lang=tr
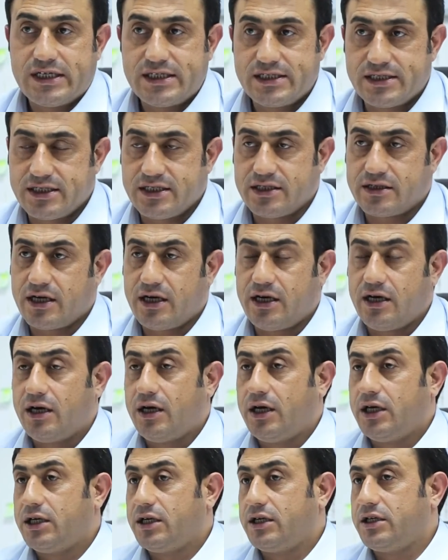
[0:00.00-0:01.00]
Zira
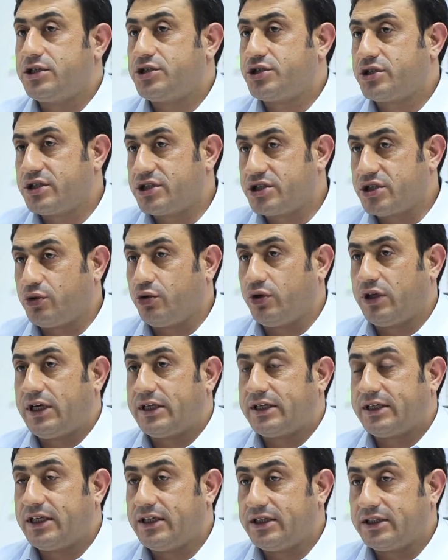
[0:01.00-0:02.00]
e, çıkacak
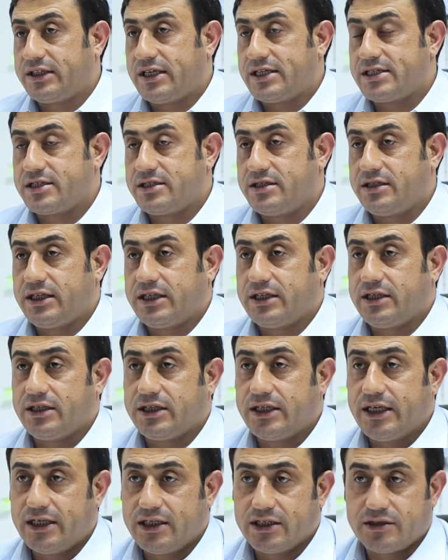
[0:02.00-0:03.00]
olan gelir
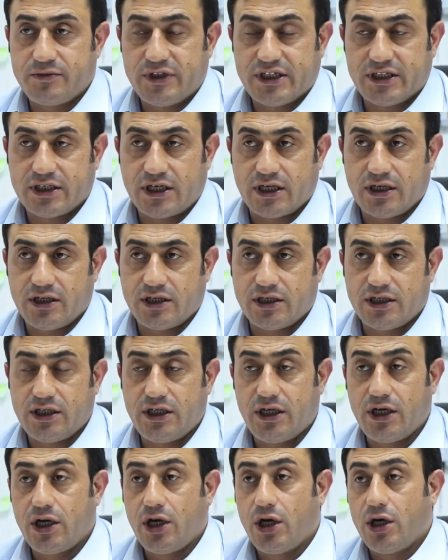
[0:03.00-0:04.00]
testindeki gelir
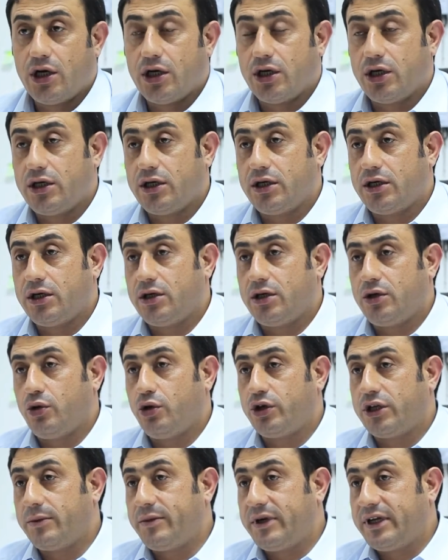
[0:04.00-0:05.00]
miktarları e,
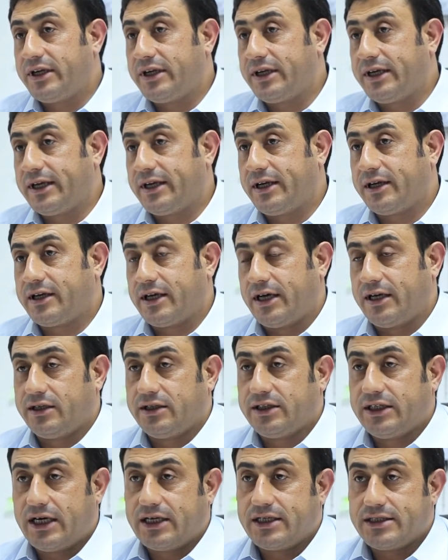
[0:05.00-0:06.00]
ödemeleri gereken
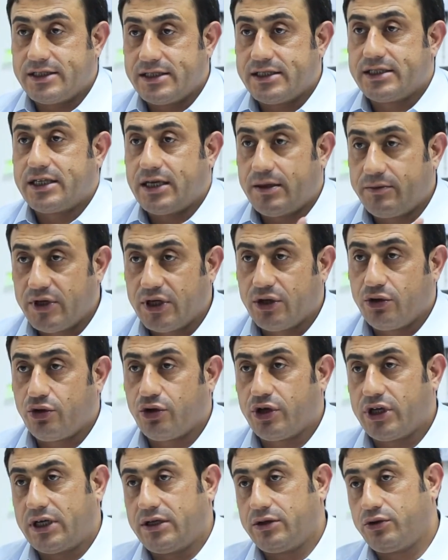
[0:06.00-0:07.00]
yani sistemde
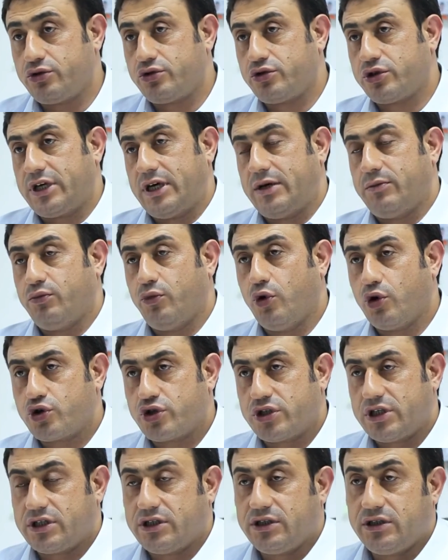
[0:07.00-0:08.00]
görüken, gözüken
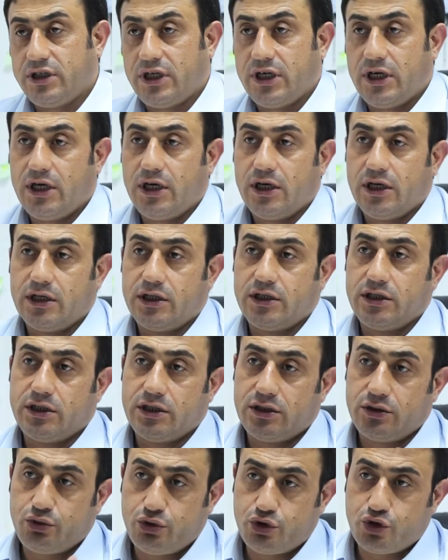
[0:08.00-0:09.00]
borçların
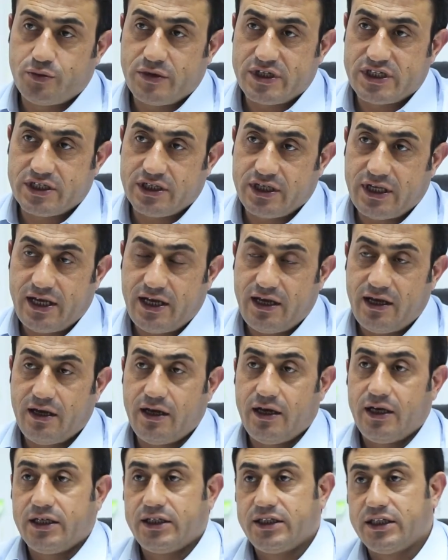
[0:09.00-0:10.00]
e, düşmesine
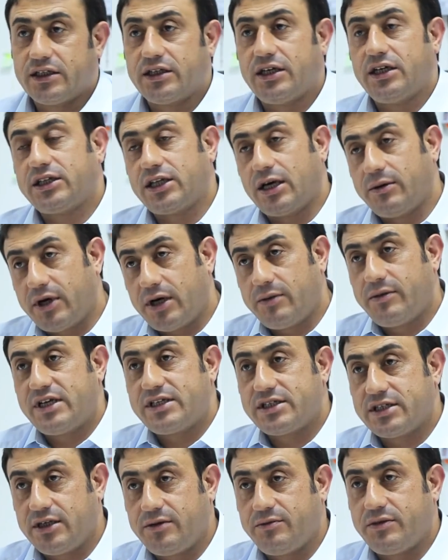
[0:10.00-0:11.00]
ya da tamamen
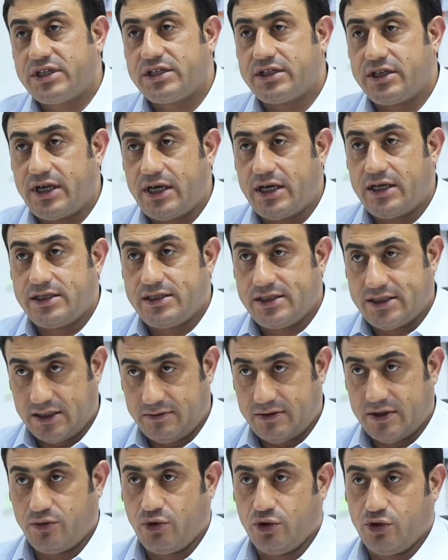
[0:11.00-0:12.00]
silinmesine
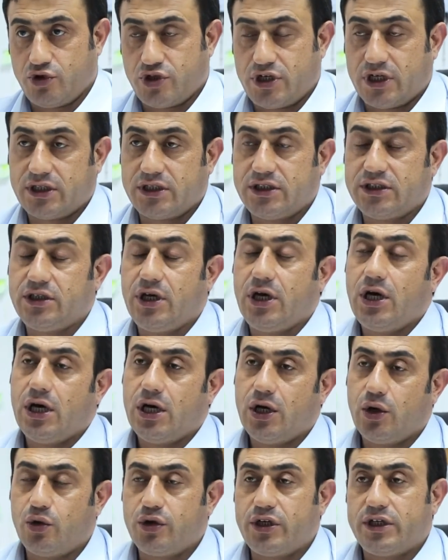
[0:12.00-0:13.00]
sebep olacaktır.
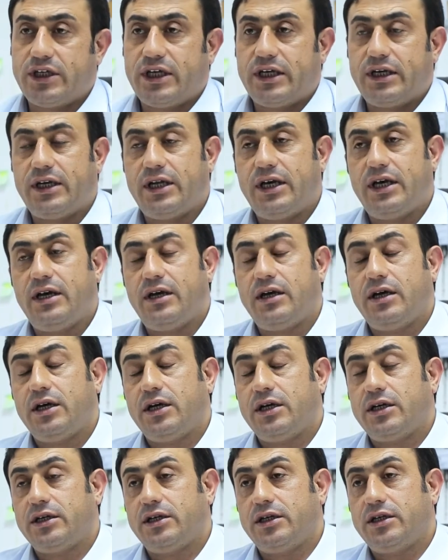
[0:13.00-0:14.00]
O nedenle
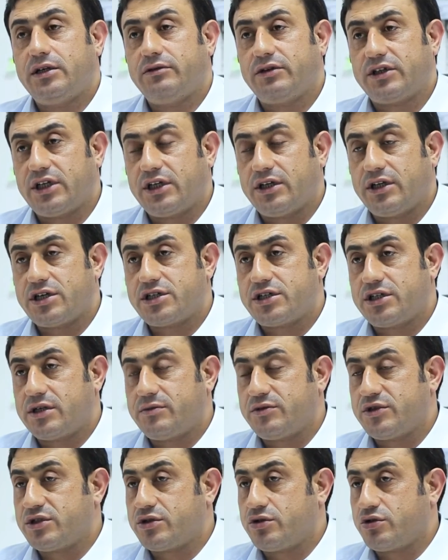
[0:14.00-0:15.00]
e,
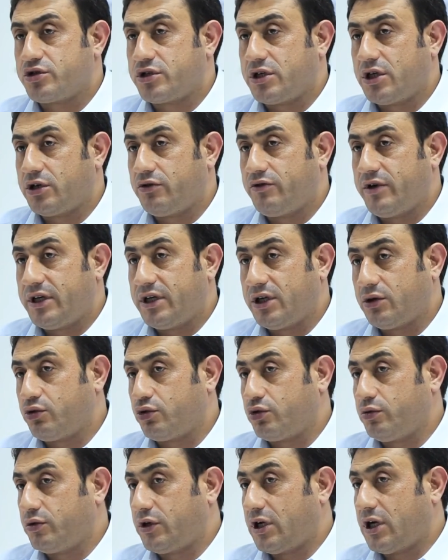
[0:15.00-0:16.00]
vatandaşlarımız Sosyal Güvenlik
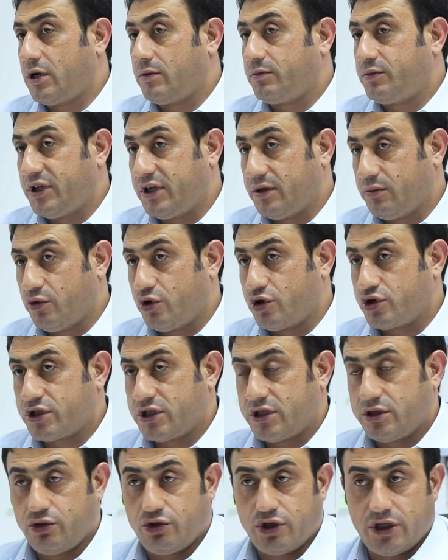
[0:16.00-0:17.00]
Kurumu'na prim
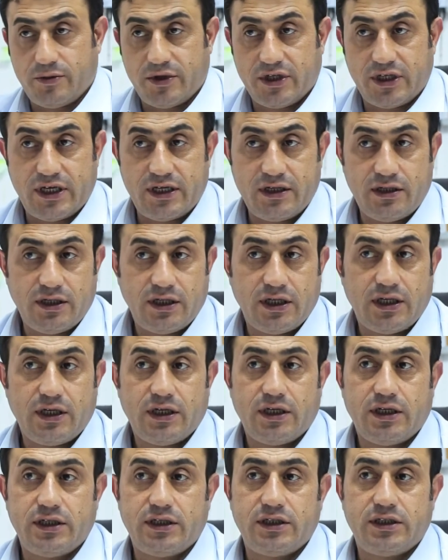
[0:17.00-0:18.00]
borçlarını ödemeden
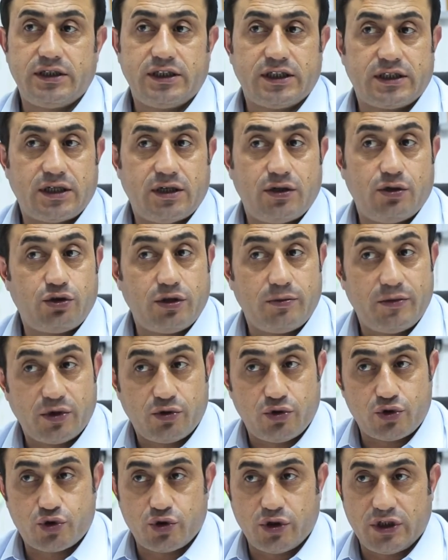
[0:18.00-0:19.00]
e, ya da ödeme
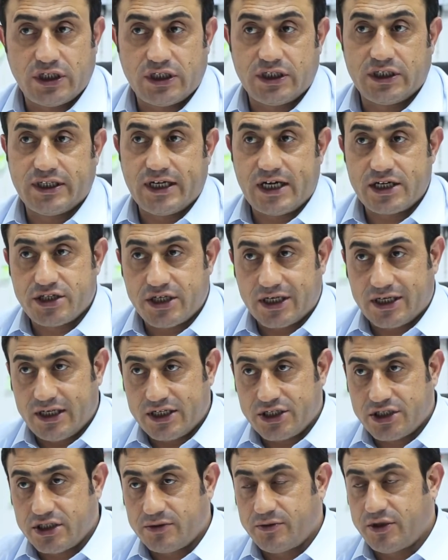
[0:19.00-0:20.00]
koşullarını
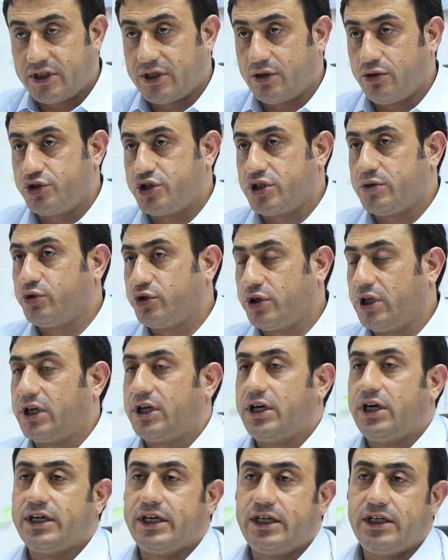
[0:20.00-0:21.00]
gerçekleştirmeden önce
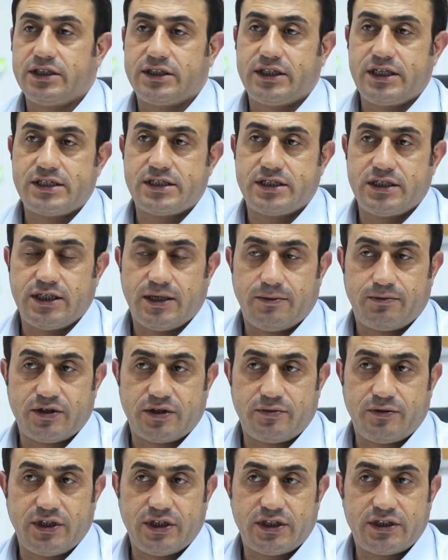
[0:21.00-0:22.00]
mutlaka gelir testi
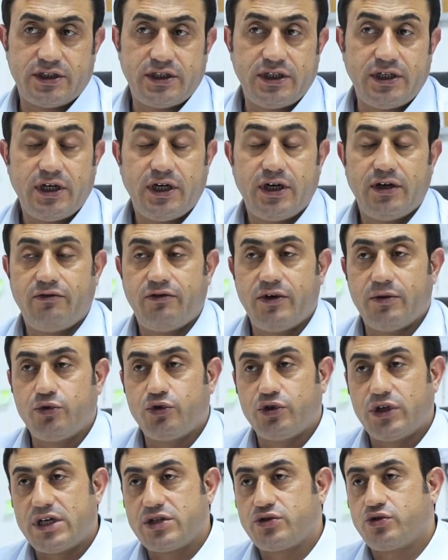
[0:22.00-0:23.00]
yaptırmalarını ve
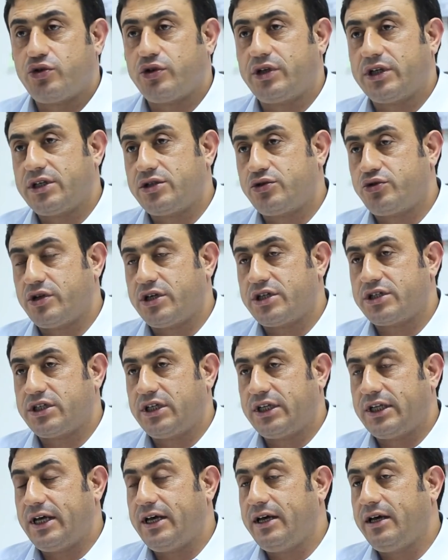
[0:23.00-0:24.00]
bundan sonraki
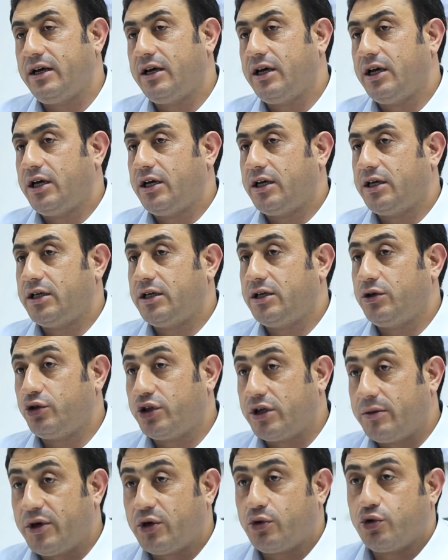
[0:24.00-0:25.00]
süreçte de e,
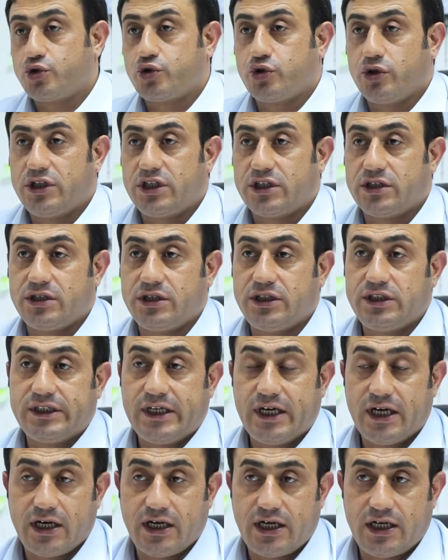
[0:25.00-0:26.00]
ödeme koşullarını
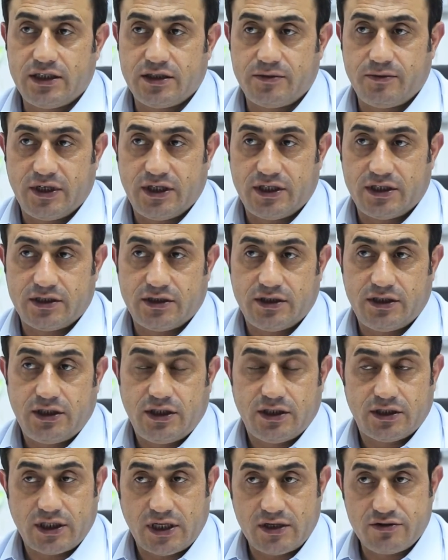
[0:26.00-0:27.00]
değerlendirmelerini
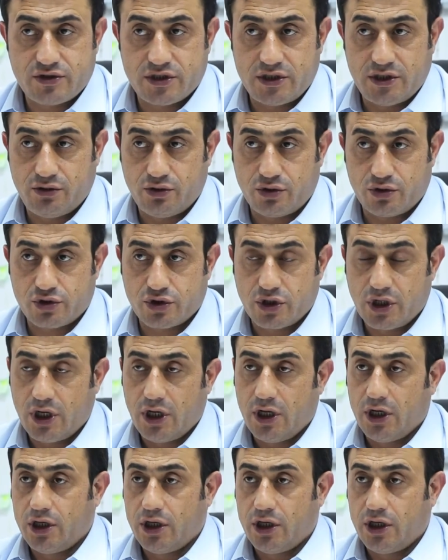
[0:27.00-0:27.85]
tavsiye ediyoruz.